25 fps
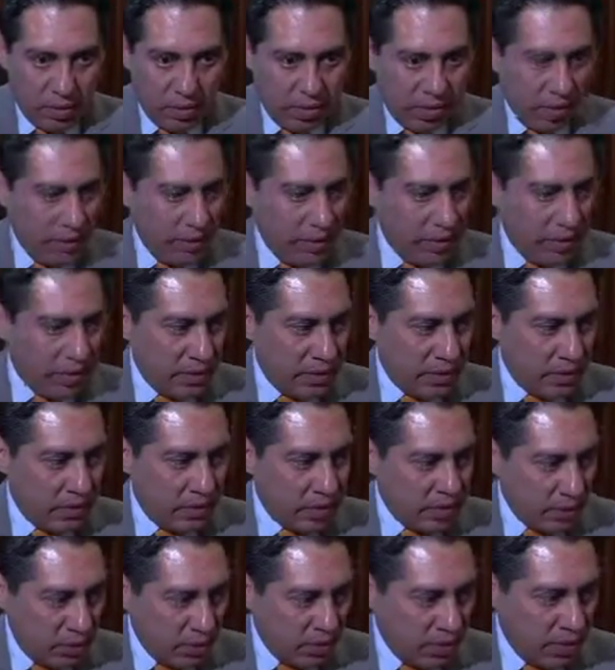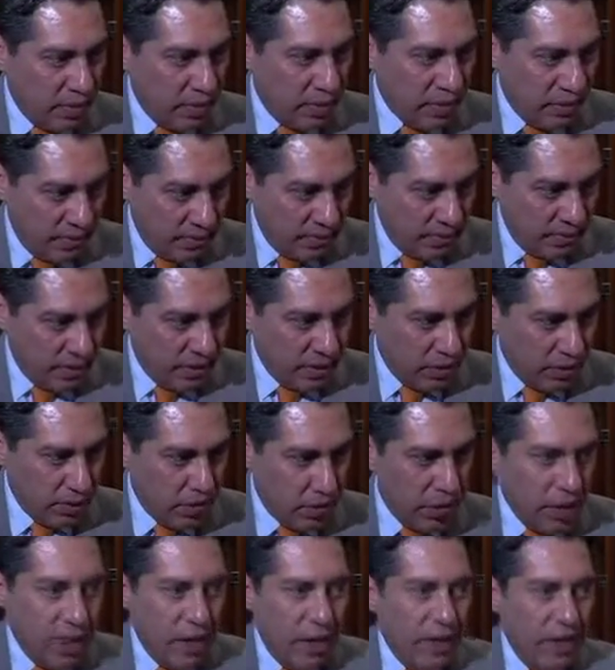probables responsables ante
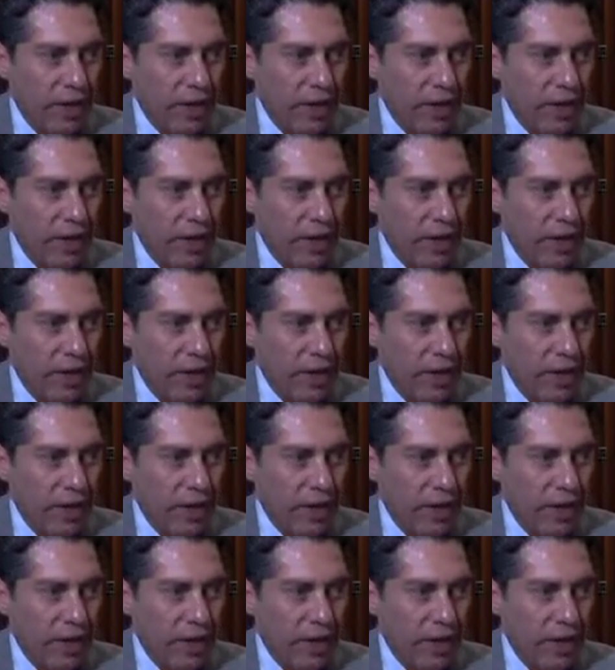medios.